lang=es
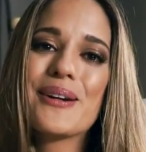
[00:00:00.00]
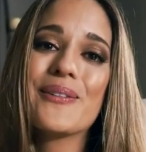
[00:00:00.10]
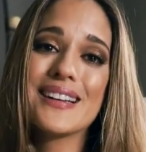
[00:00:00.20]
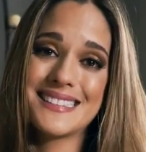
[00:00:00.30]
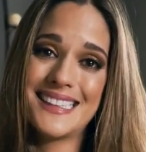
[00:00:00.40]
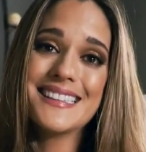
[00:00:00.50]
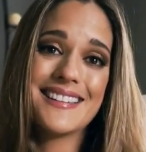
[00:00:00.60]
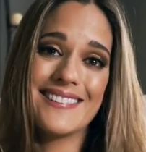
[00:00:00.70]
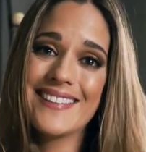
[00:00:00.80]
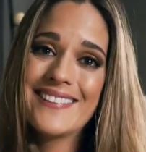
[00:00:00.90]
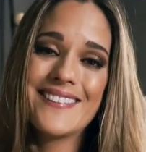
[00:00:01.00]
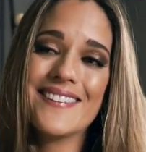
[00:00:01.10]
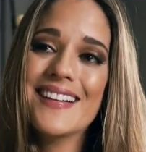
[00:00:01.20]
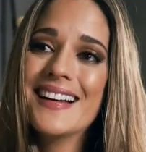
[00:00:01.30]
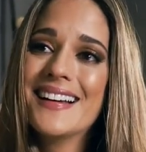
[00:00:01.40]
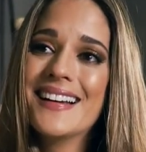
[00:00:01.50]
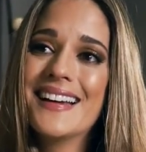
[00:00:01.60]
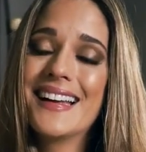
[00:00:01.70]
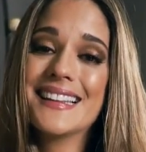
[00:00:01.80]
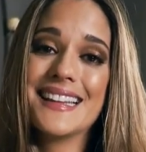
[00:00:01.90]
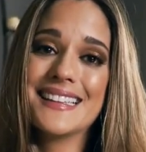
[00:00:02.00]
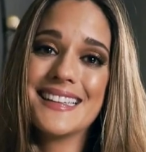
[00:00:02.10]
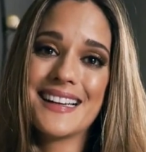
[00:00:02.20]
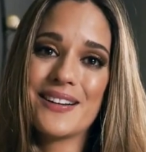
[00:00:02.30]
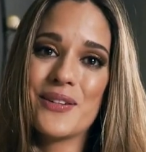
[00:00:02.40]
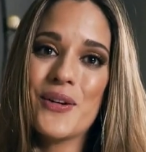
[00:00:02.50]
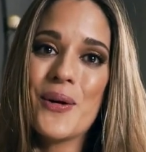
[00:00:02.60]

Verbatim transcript: me cuesta trabajo entenderlo,